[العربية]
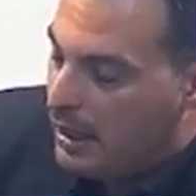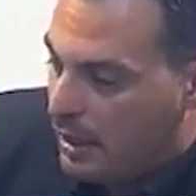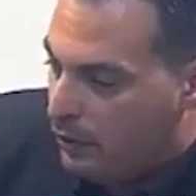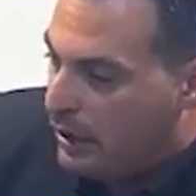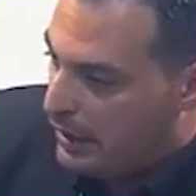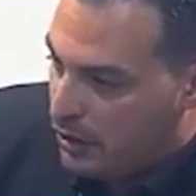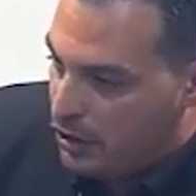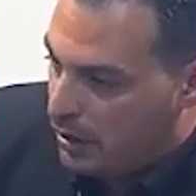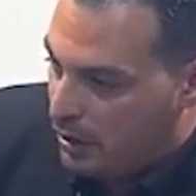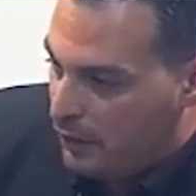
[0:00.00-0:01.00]
سنوي
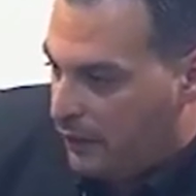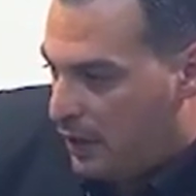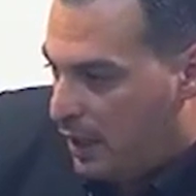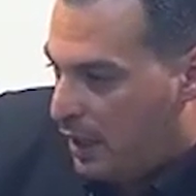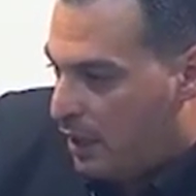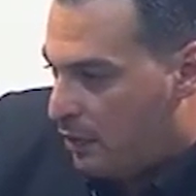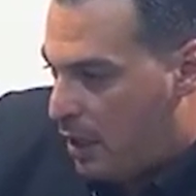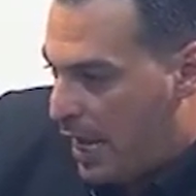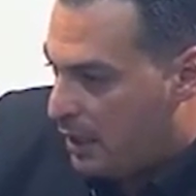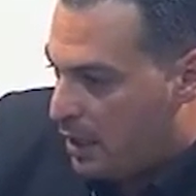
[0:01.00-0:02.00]
يتجدد في
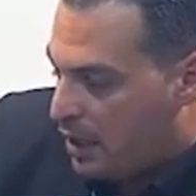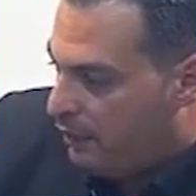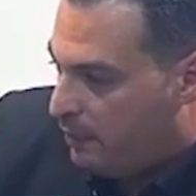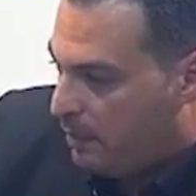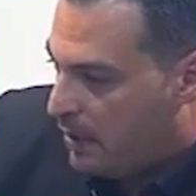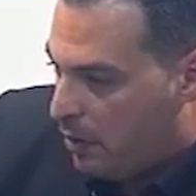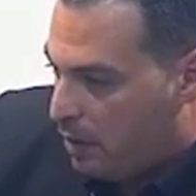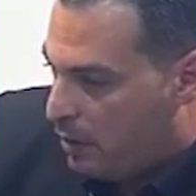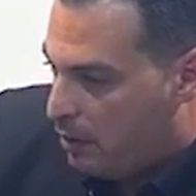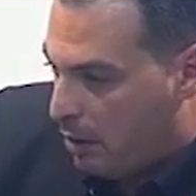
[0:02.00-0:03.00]
النهايه اي طرف
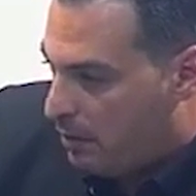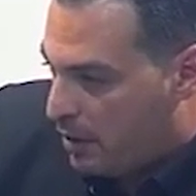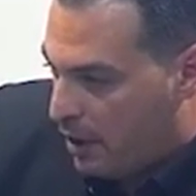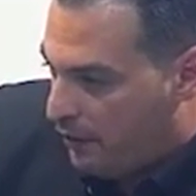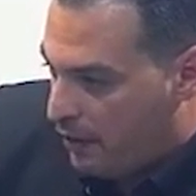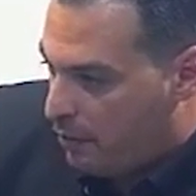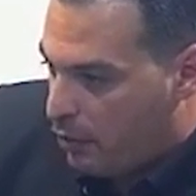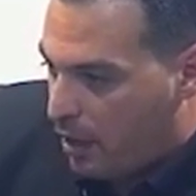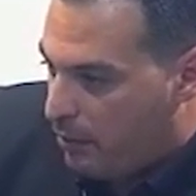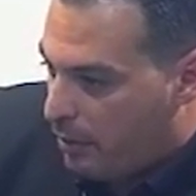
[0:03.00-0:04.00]
بامكانه ان يعلم الطرف
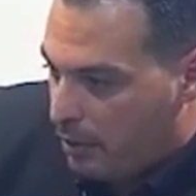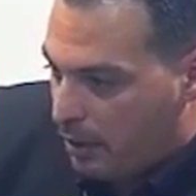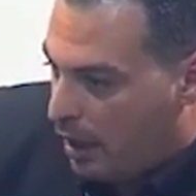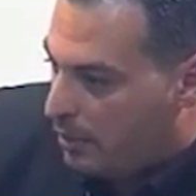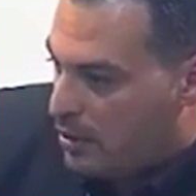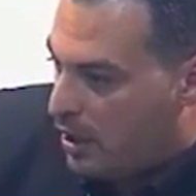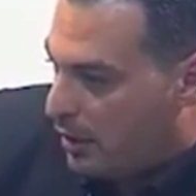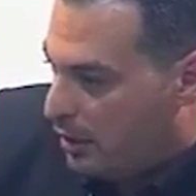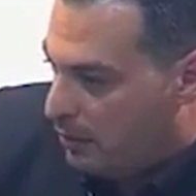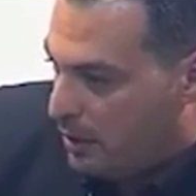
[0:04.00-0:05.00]
المقابل قبل
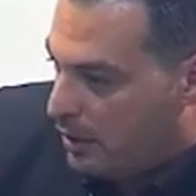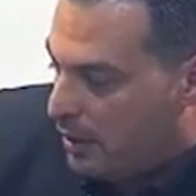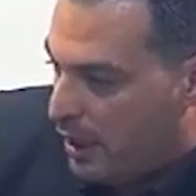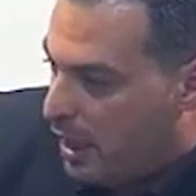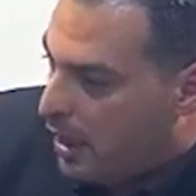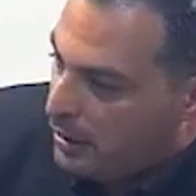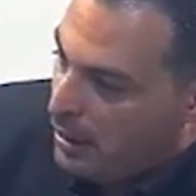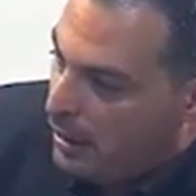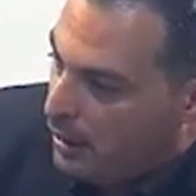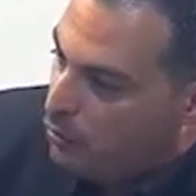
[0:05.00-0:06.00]
شهرين من انتهاء
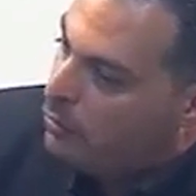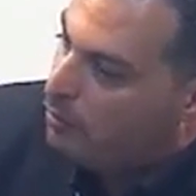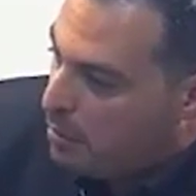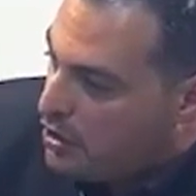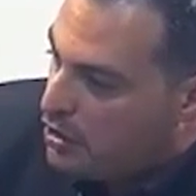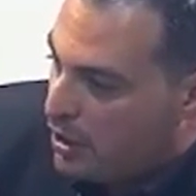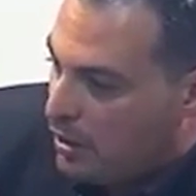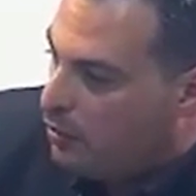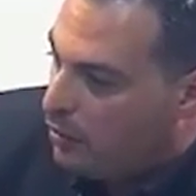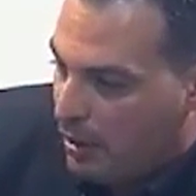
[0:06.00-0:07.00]
العقد على انه باش
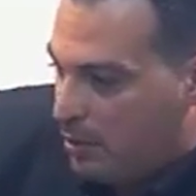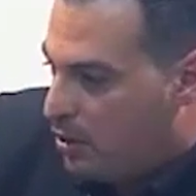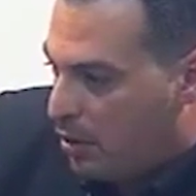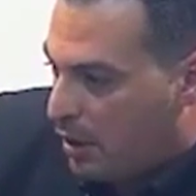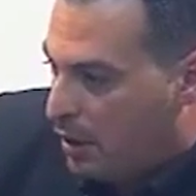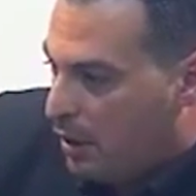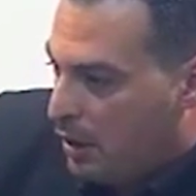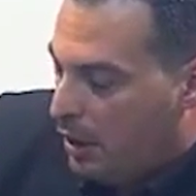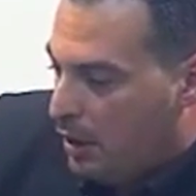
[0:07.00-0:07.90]
يجدد ولا باش يلغي م.